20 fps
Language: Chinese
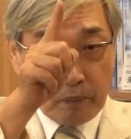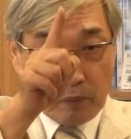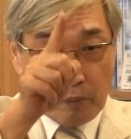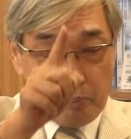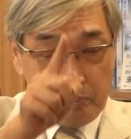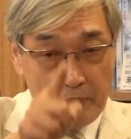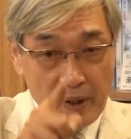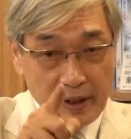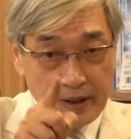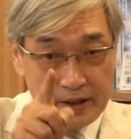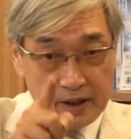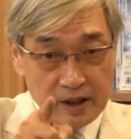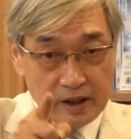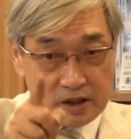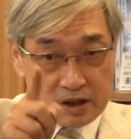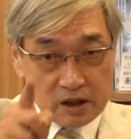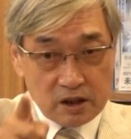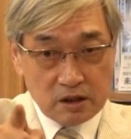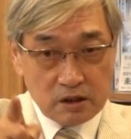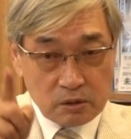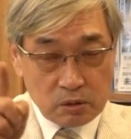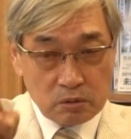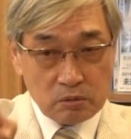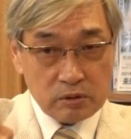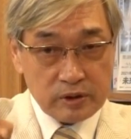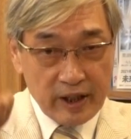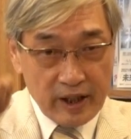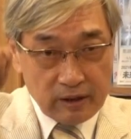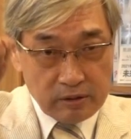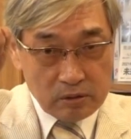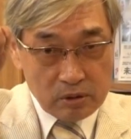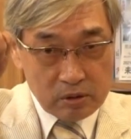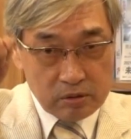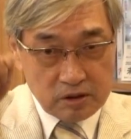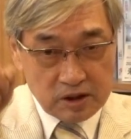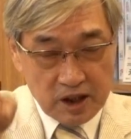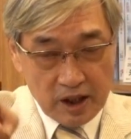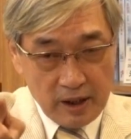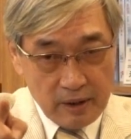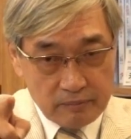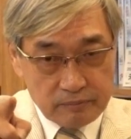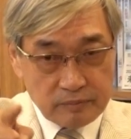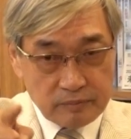每一次胡琏去见